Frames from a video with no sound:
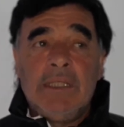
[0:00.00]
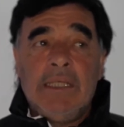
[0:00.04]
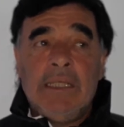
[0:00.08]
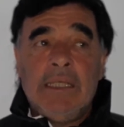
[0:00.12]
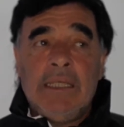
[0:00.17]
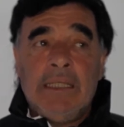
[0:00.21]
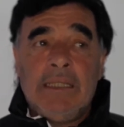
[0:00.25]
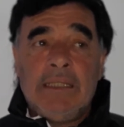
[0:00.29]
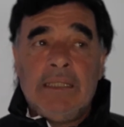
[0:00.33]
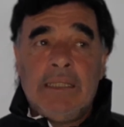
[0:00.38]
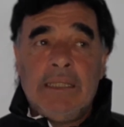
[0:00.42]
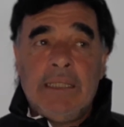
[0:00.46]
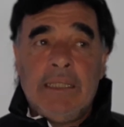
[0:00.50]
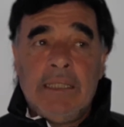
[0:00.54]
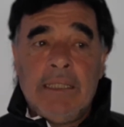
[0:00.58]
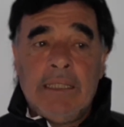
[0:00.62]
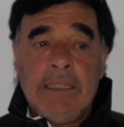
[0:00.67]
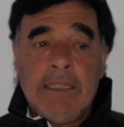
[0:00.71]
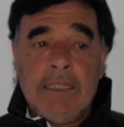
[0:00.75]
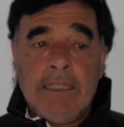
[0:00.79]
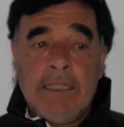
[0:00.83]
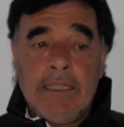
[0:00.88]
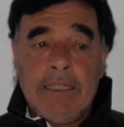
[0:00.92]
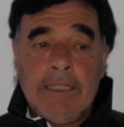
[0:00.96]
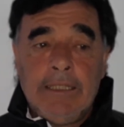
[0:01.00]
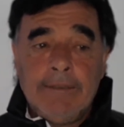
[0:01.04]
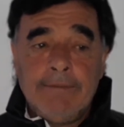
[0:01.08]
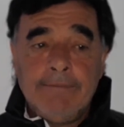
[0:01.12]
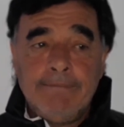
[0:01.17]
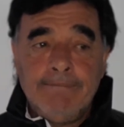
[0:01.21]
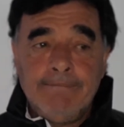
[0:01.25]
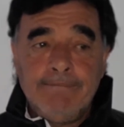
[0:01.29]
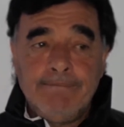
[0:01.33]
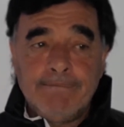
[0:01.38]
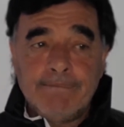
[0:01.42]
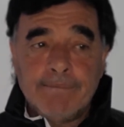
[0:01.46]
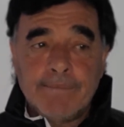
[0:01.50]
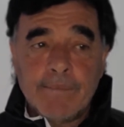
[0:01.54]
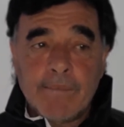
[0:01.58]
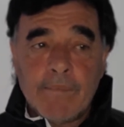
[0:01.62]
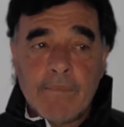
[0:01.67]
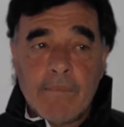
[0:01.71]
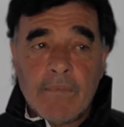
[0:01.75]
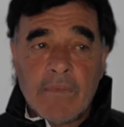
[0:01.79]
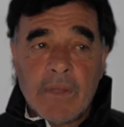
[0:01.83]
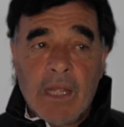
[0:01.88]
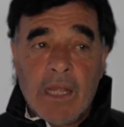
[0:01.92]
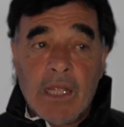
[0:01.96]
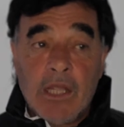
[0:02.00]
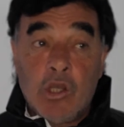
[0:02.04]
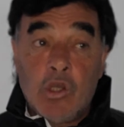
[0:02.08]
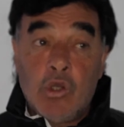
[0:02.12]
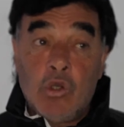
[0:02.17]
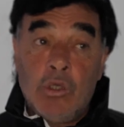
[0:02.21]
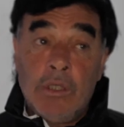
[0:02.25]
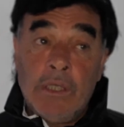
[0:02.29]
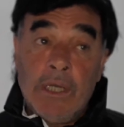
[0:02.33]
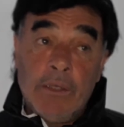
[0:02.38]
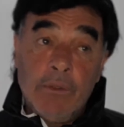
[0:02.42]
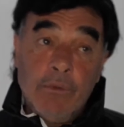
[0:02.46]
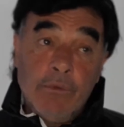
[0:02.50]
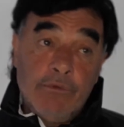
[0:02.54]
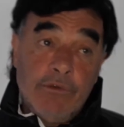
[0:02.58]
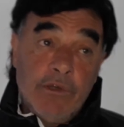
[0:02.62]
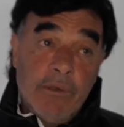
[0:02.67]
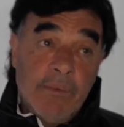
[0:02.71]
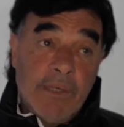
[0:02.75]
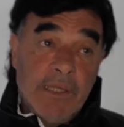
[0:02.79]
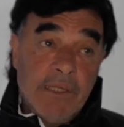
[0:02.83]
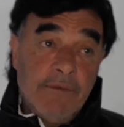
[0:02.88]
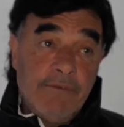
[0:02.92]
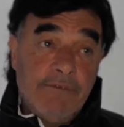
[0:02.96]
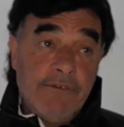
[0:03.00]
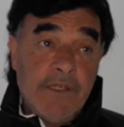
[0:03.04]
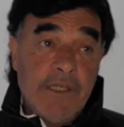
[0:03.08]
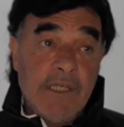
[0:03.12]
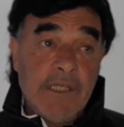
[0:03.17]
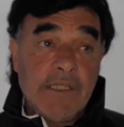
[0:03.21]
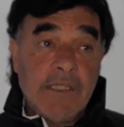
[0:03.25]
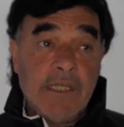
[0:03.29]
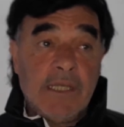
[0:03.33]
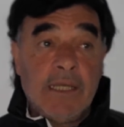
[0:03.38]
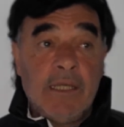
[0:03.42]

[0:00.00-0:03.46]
Este, con Lanús fue más difícil,